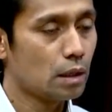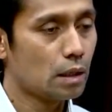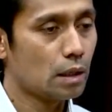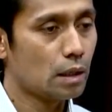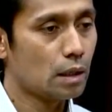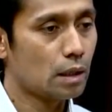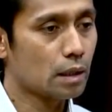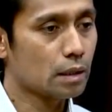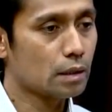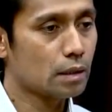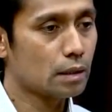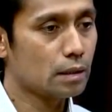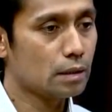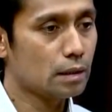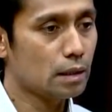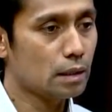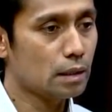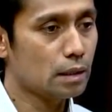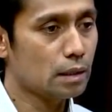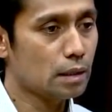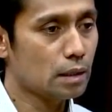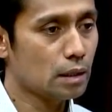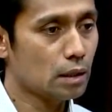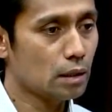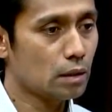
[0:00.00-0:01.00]
Artinya
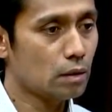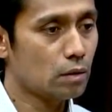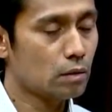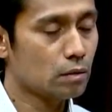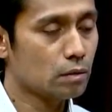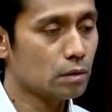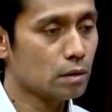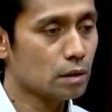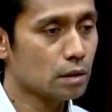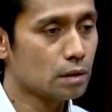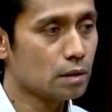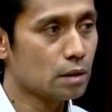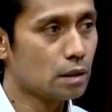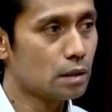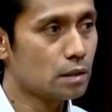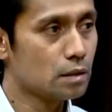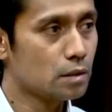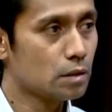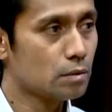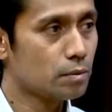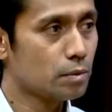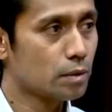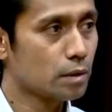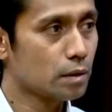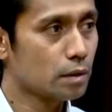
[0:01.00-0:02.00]
ini kalau terjadi
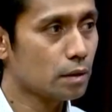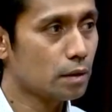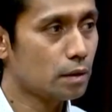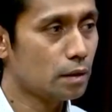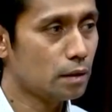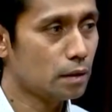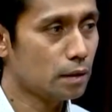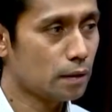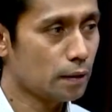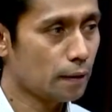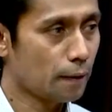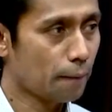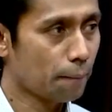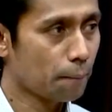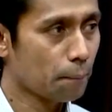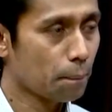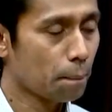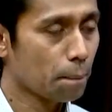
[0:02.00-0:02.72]
seperti ini,